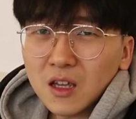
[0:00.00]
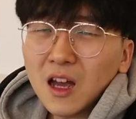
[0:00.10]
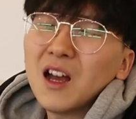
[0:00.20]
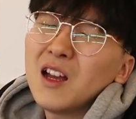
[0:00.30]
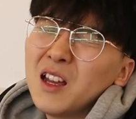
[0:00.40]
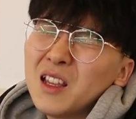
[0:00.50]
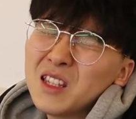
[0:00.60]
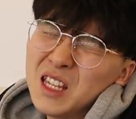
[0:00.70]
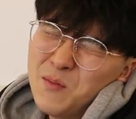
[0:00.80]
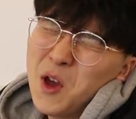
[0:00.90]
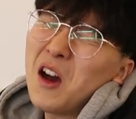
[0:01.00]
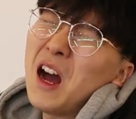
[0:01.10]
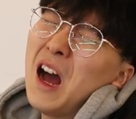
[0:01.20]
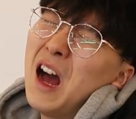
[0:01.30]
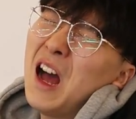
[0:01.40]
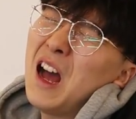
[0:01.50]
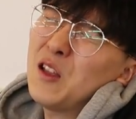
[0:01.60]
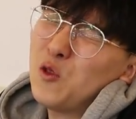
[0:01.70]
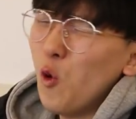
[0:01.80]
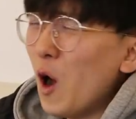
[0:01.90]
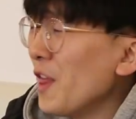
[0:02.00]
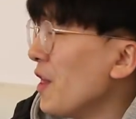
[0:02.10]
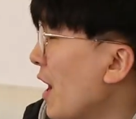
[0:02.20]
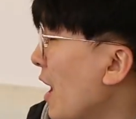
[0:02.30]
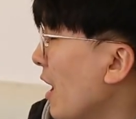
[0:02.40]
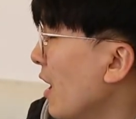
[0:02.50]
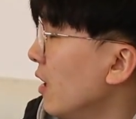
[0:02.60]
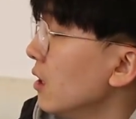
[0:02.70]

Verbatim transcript: 야 진명아 토하나